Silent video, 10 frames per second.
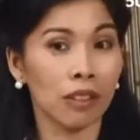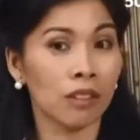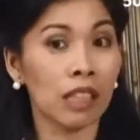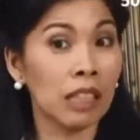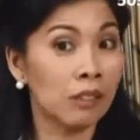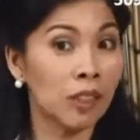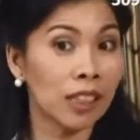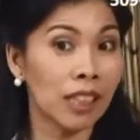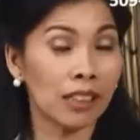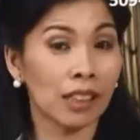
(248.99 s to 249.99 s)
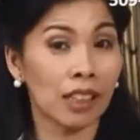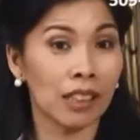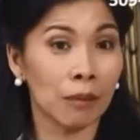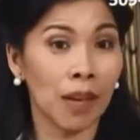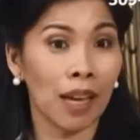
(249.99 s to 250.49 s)
yung liver nila
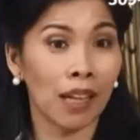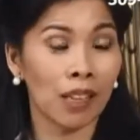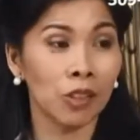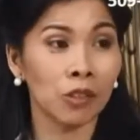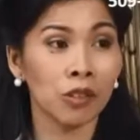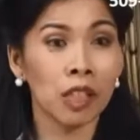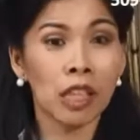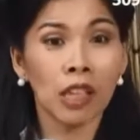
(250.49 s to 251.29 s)
tinatamaan, yung